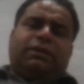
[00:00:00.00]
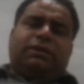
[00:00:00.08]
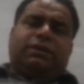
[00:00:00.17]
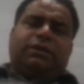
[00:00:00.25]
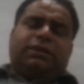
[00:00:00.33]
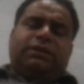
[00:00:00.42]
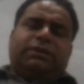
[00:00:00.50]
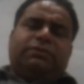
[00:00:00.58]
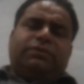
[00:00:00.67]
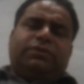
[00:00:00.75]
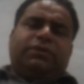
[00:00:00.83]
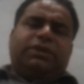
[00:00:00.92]
आ,
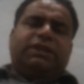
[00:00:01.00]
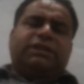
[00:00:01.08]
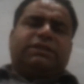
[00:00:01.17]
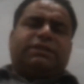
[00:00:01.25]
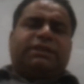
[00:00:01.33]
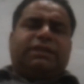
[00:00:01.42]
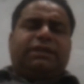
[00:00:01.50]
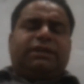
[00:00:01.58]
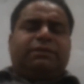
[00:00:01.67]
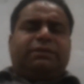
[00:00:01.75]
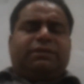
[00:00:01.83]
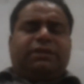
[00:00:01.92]
उन्होंने इसके
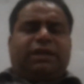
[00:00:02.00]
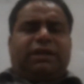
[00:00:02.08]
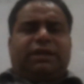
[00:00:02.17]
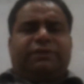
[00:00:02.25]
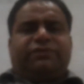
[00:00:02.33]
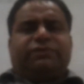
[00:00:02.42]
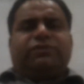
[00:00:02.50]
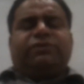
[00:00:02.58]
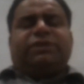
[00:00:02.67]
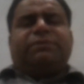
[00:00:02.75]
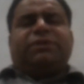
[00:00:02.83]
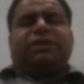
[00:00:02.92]
ख़िलाफ़
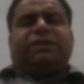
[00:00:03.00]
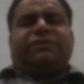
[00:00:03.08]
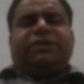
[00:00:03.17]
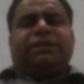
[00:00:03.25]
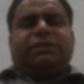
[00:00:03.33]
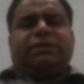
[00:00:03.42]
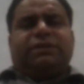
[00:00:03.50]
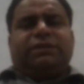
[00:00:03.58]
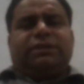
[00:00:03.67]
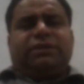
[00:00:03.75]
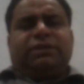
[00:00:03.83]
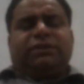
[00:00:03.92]
कुत मुदाफ़ियत
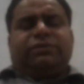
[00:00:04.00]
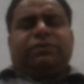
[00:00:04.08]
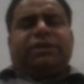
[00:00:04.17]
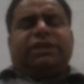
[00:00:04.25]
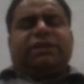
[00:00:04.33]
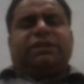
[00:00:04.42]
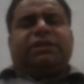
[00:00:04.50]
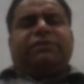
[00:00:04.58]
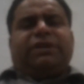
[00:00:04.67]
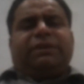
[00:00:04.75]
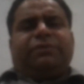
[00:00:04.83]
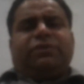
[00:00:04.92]
उनके अंदर
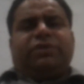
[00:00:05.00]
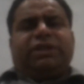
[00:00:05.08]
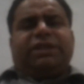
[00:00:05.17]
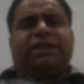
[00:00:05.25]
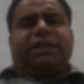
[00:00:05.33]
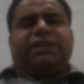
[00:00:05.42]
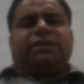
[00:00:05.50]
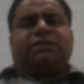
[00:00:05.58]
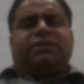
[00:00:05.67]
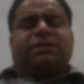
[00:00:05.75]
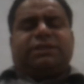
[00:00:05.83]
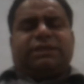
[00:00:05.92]
डेवलप हो गई है या
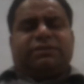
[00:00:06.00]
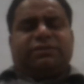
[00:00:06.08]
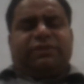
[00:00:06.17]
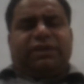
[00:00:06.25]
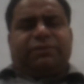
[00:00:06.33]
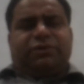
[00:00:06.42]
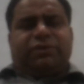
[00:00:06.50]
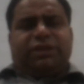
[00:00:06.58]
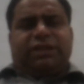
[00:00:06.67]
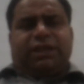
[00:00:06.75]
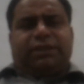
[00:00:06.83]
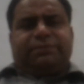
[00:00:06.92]
रेजिस्टेंस डेवलप हो
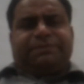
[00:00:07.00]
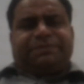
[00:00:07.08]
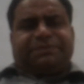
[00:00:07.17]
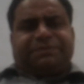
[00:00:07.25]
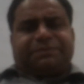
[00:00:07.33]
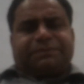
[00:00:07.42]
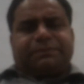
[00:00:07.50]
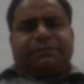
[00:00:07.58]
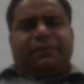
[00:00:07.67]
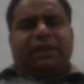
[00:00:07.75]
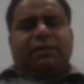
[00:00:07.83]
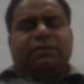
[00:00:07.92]
गई
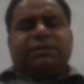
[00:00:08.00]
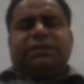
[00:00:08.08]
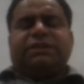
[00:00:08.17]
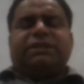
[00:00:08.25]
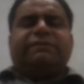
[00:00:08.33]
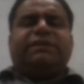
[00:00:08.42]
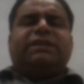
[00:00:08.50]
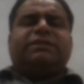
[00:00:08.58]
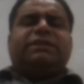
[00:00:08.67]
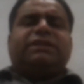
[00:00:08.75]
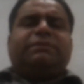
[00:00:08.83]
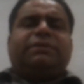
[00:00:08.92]
है जिसकी वजह
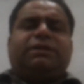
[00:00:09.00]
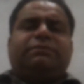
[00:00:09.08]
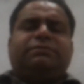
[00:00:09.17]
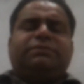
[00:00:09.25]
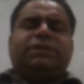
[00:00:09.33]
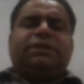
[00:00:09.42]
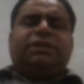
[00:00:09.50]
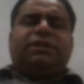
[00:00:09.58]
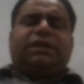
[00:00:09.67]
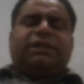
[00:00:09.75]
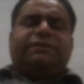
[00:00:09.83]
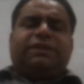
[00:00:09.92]
से जब हम
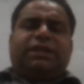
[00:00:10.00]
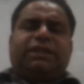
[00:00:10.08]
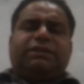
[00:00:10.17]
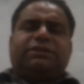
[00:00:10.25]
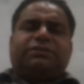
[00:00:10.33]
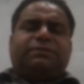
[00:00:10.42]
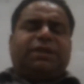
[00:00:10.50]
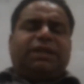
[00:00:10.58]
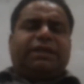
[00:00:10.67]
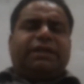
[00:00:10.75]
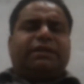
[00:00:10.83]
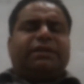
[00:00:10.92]
अद्वियात इस्तेमाल
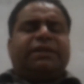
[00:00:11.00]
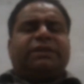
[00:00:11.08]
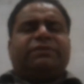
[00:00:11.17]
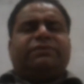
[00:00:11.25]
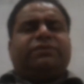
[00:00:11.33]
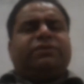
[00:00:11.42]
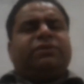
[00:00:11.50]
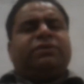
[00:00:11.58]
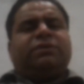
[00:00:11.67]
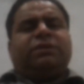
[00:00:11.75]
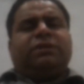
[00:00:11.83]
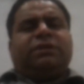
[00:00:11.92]
करते हैं तो वो
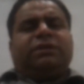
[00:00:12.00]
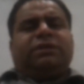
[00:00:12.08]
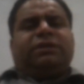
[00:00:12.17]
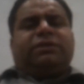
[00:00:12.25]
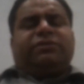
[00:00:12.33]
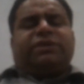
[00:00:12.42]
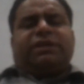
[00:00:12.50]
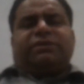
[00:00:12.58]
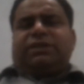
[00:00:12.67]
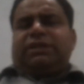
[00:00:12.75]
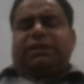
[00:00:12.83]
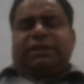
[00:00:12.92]
उसका
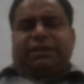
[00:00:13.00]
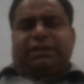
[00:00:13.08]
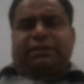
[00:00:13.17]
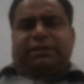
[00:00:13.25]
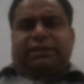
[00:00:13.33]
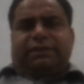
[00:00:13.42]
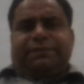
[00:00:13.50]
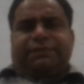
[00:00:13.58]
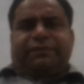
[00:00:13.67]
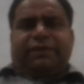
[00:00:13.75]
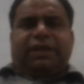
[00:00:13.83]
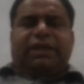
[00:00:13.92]
रिज़ल्ट नहीं आता
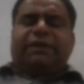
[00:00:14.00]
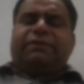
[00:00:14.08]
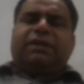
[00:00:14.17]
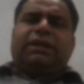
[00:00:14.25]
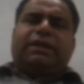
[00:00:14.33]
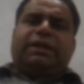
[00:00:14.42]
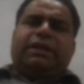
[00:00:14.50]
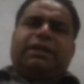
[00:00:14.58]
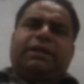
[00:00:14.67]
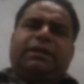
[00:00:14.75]
इवन के